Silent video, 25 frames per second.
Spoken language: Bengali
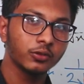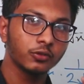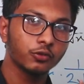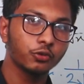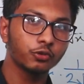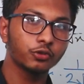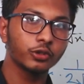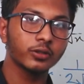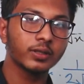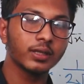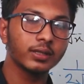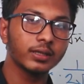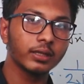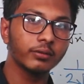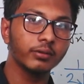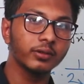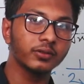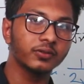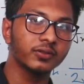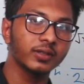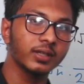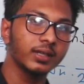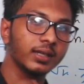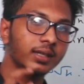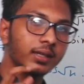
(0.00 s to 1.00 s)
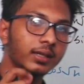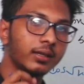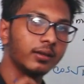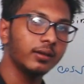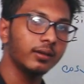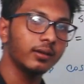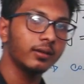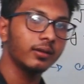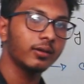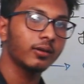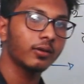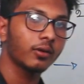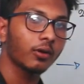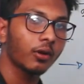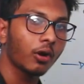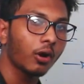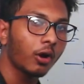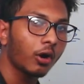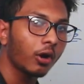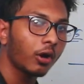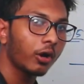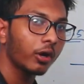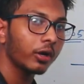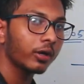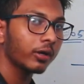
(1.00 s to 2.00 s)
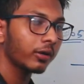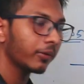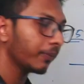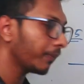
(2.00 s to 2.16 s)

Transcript: সূত্র জানতাম হচ্ছে লগ